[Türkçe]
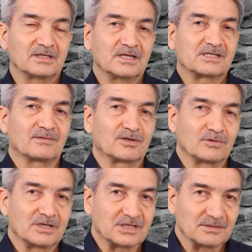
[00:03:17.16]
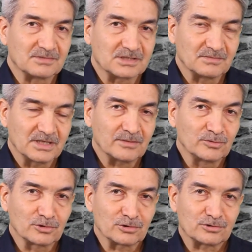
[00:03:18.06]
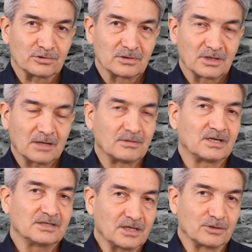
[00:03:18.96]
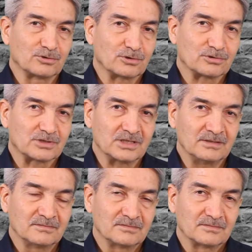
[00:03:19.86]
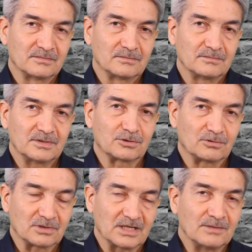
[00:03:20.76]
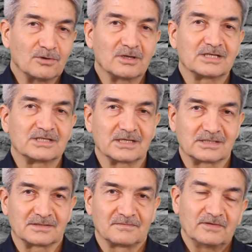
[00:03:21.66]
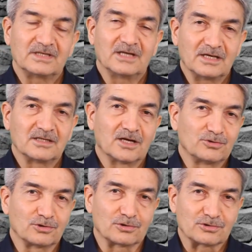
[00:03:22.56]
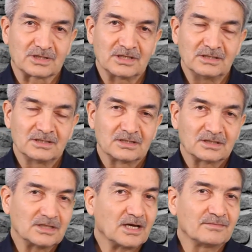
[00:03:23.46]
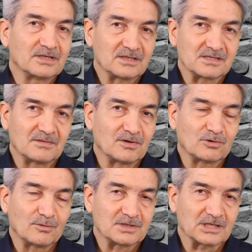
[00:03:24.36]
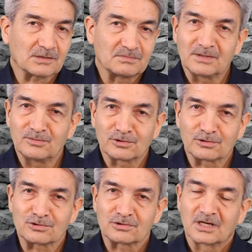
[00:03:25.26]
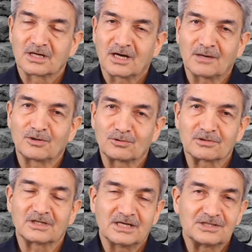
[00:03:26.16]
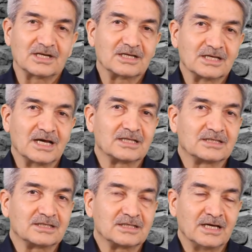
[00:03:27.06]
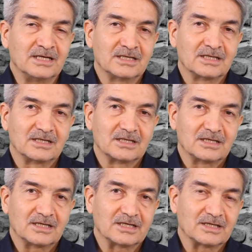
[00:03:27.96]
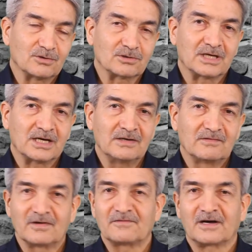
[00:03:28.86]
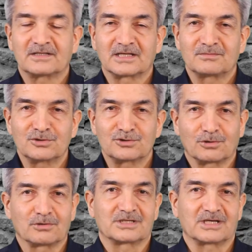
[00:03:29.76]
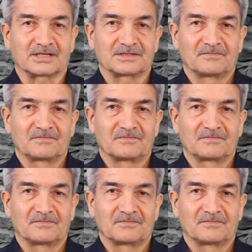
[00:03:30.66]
Ne zaman öleceğimizi bilemiyoruz ama inanıyoruz ki bir gün gelip öleceğiz. Ve yine inanıyoruz ki kıyamet ne zaman kopacak bilmiyoruz ama onun da eceli geldiğinde e, o da vefat etmiş olacak.